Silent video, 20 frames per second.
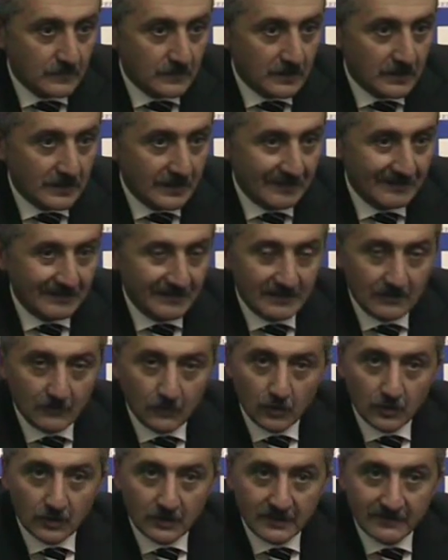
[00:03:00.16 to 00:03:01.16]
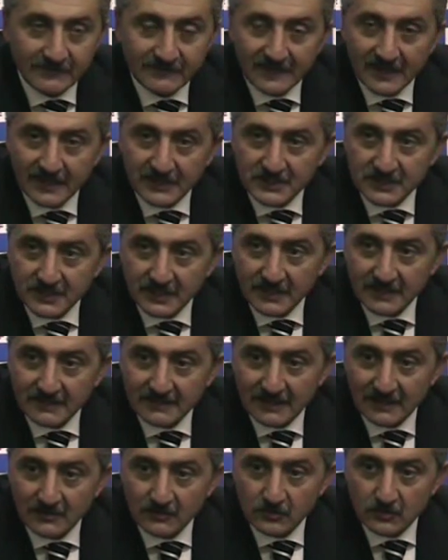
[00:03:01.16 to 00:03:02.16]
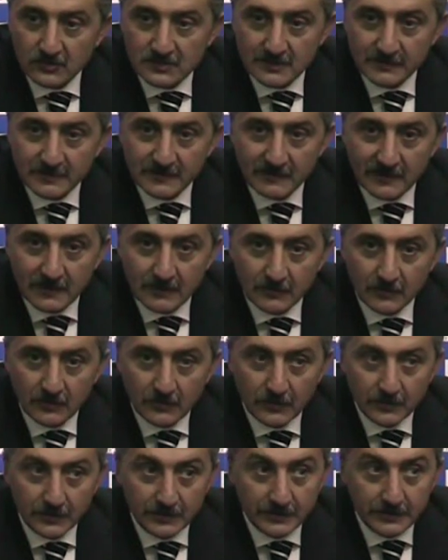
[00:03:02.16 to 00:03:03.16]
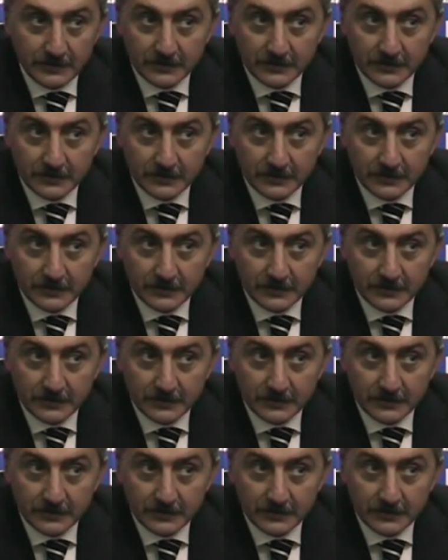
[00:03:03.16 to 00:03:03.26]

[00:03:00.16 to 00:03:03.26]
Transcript: che di lavoro da fare ce n'era tanto lo sapevamo, quindi